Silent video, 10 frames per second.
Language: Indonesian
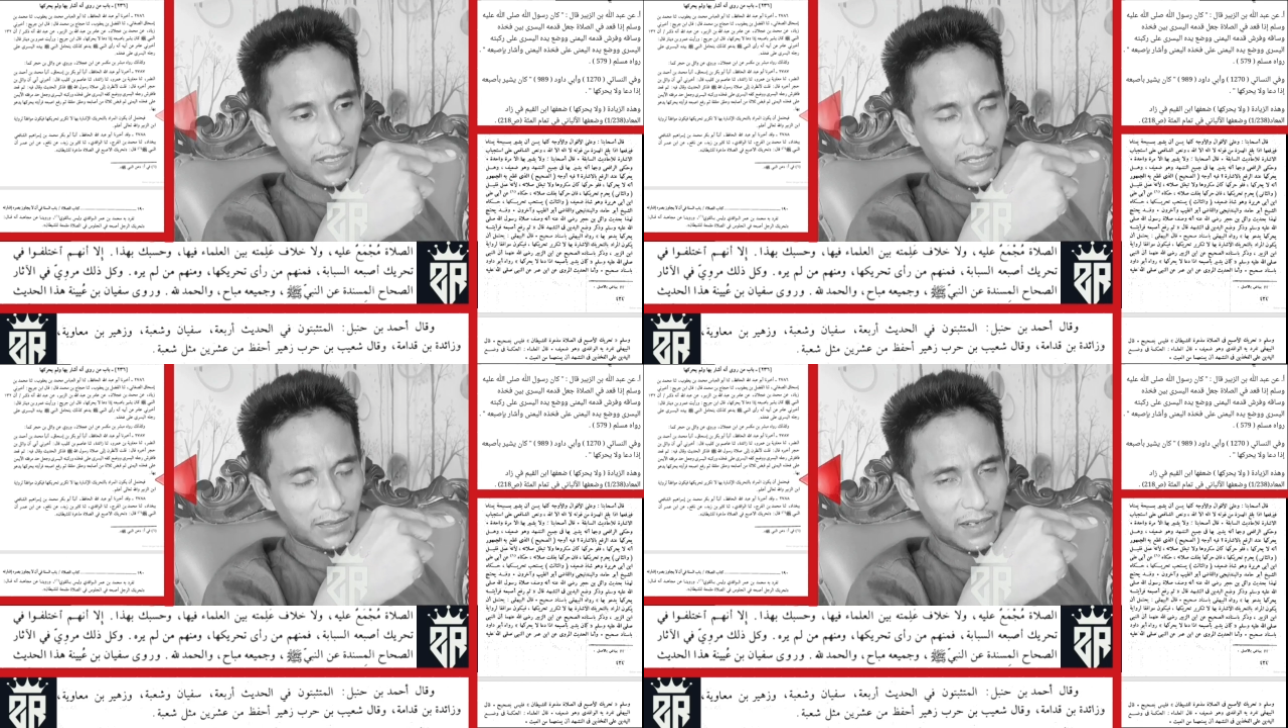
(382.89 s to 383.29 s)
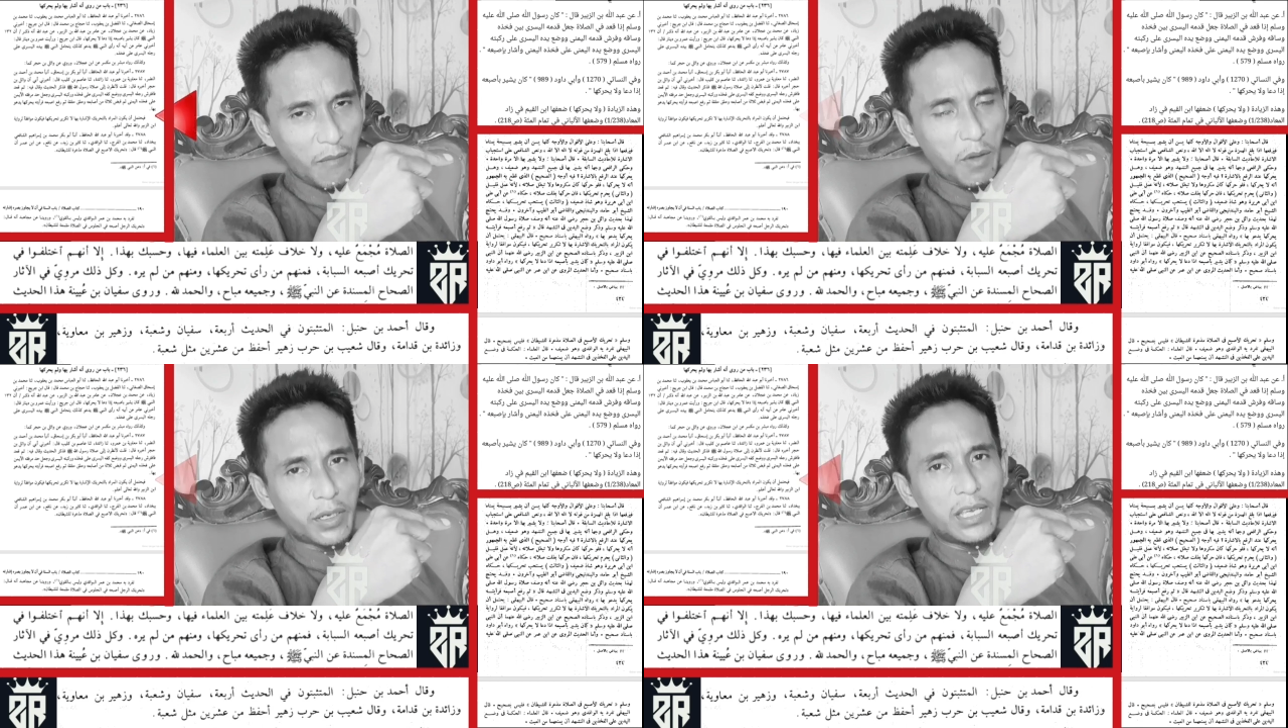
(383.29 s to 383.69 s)
Ketika
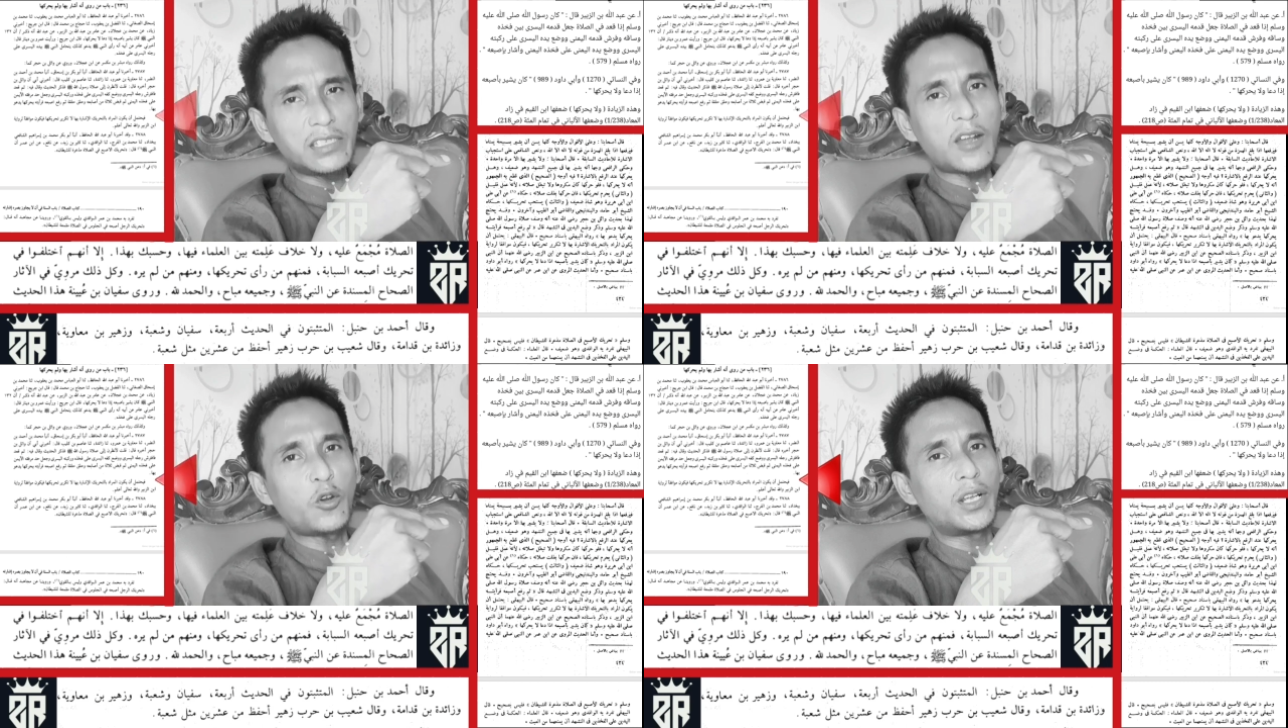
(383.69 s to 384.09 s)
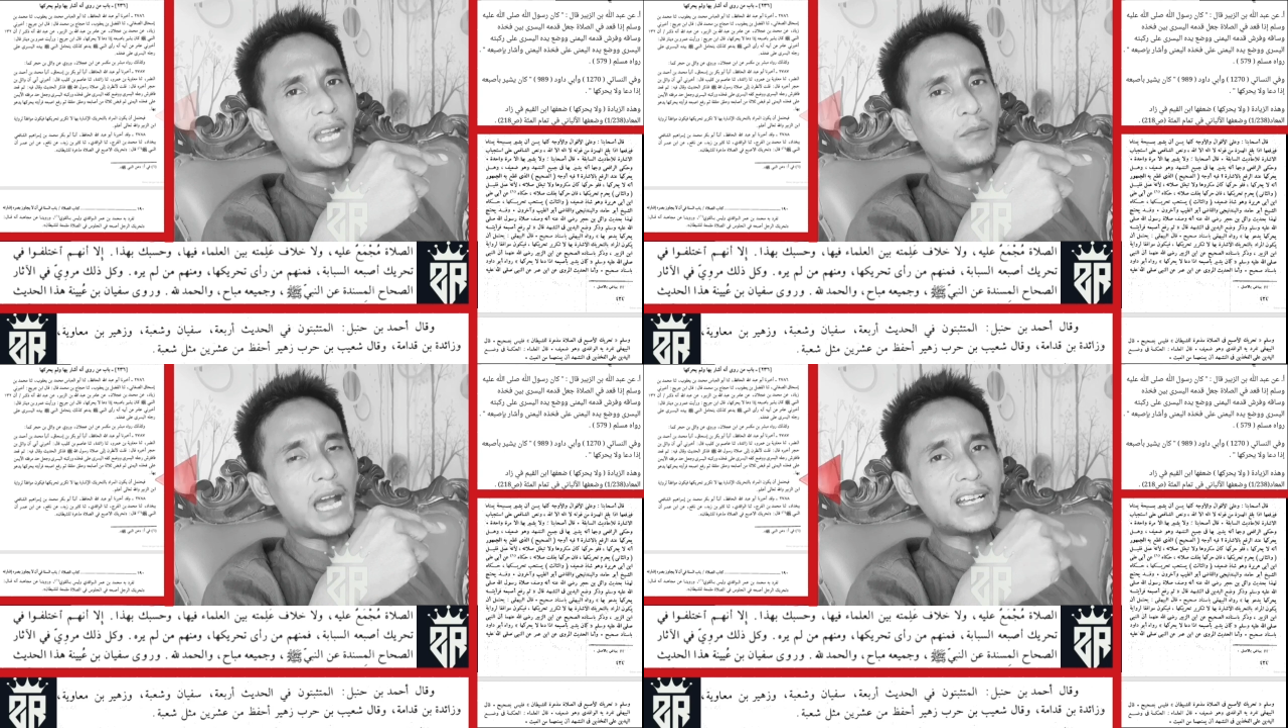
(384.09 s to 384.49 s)
memberi isyarat
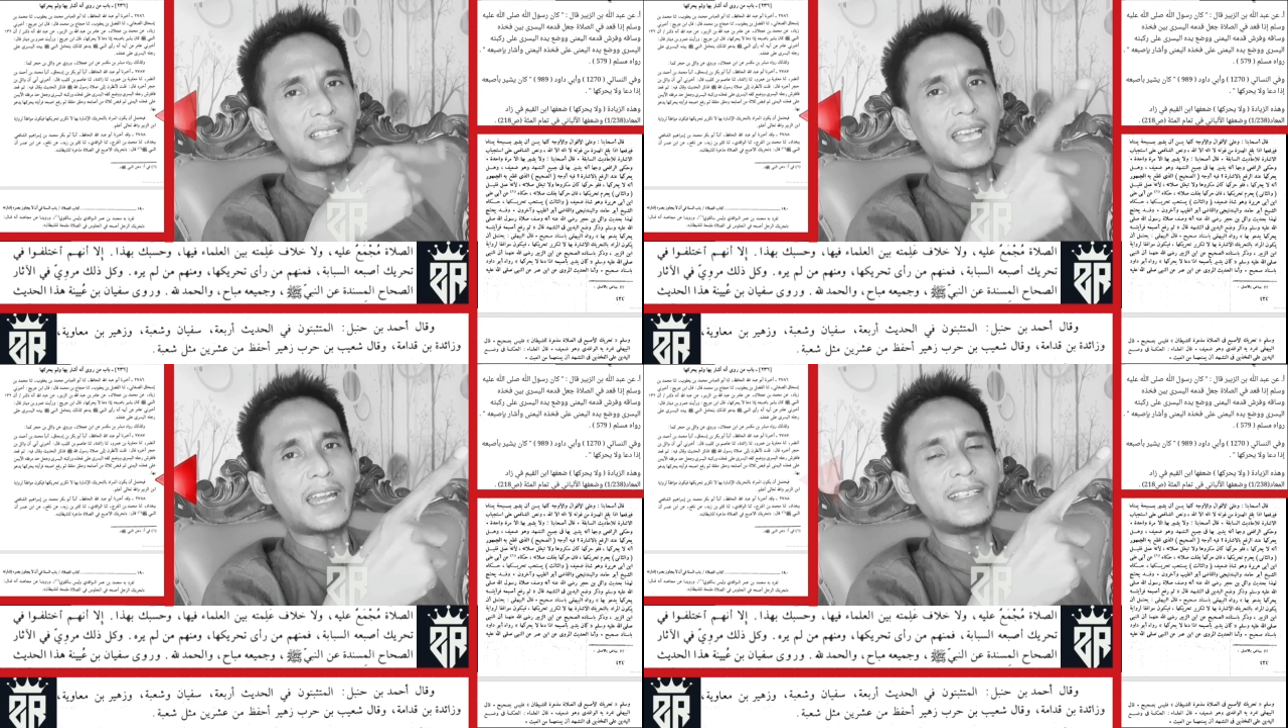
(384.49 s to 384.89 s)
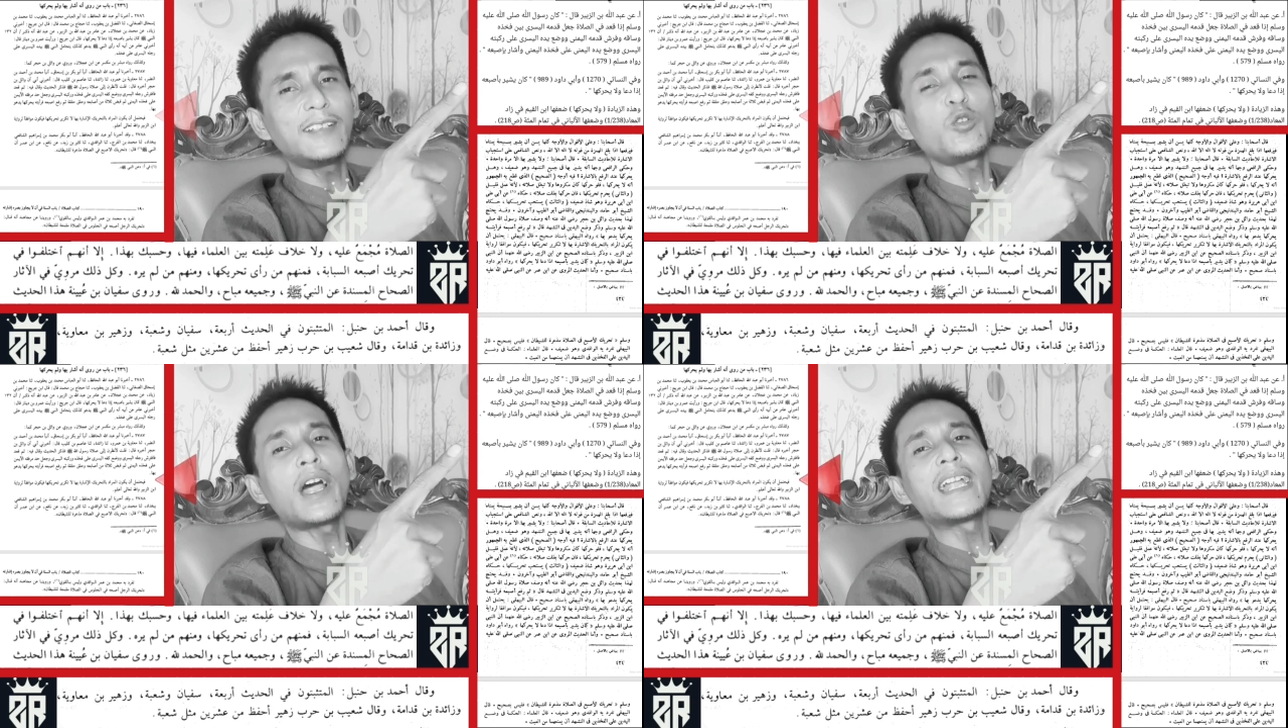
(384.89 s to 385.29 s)
dengan mengangkat jari
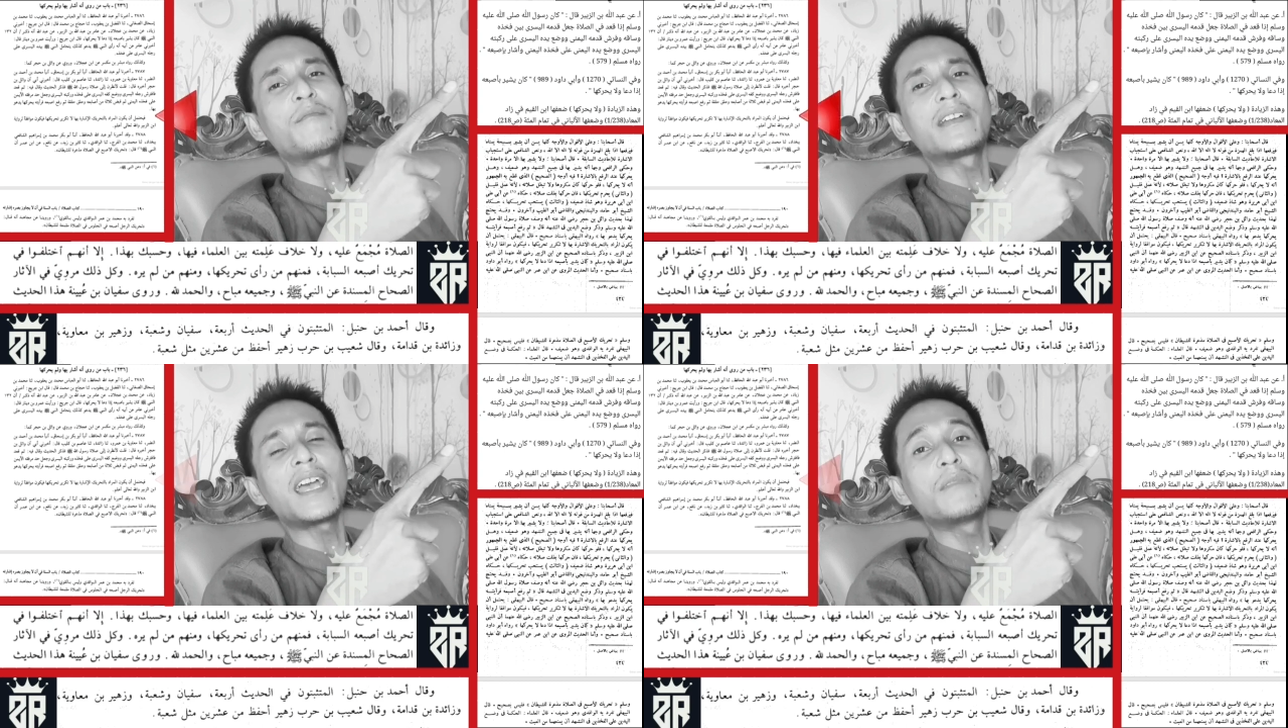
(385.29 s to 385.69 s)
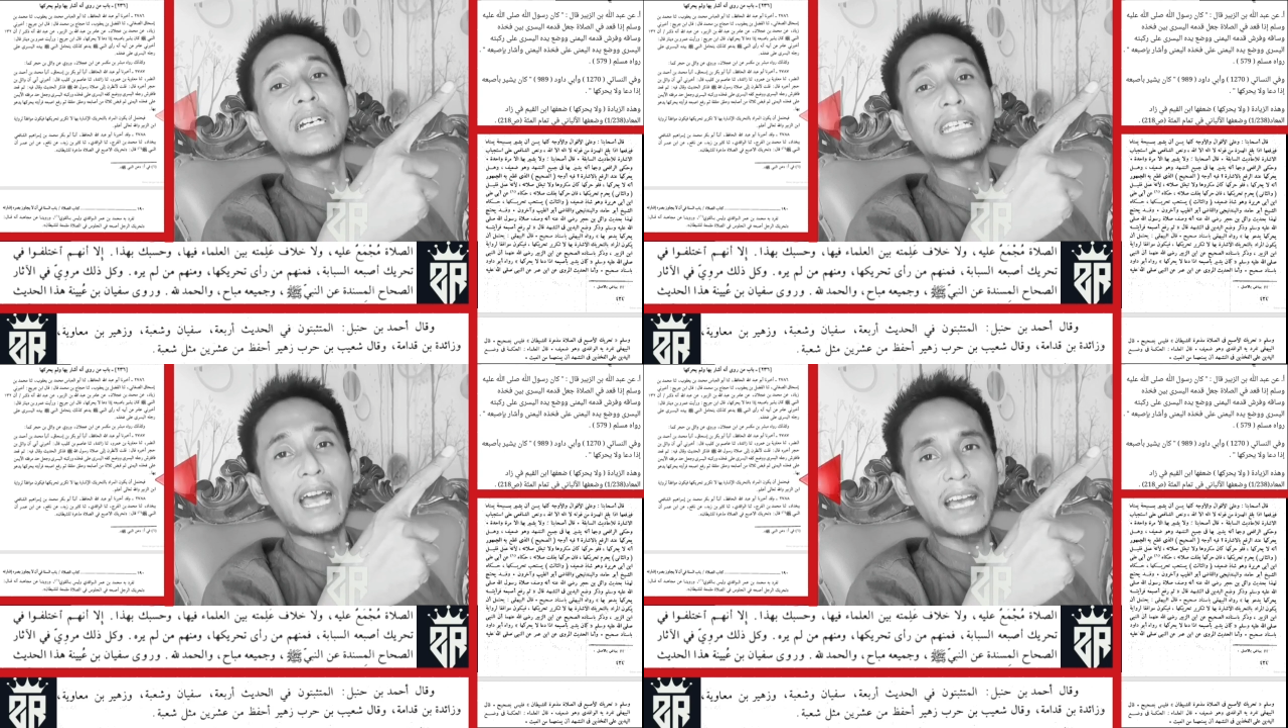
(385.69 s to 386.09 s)
itulah namanya
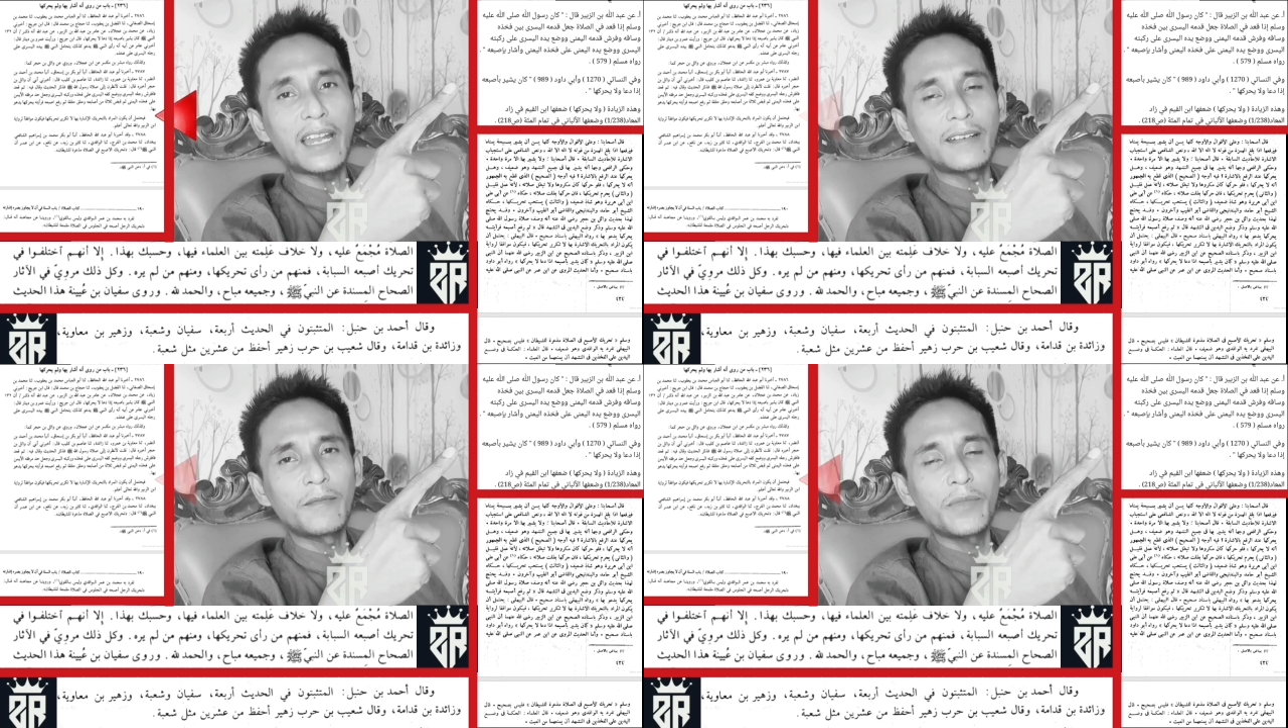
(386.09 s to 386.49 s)
menggerakkan.